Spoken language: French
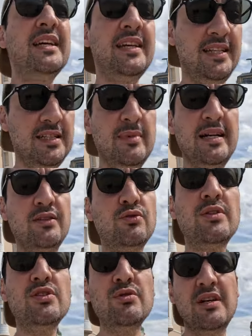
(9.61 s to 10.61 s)
Il y a des marées
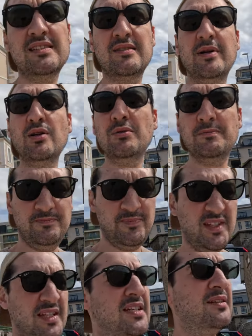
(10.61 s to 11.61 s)
tous les jours à Saint-Malo,
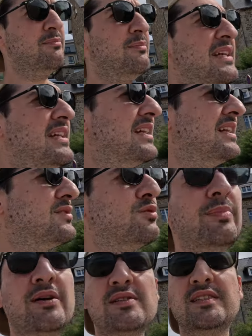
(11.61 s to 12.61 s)
mais elles sont
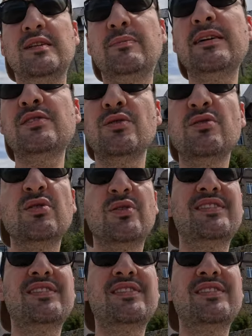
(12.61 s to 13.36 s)
pas aussi impressionnantes que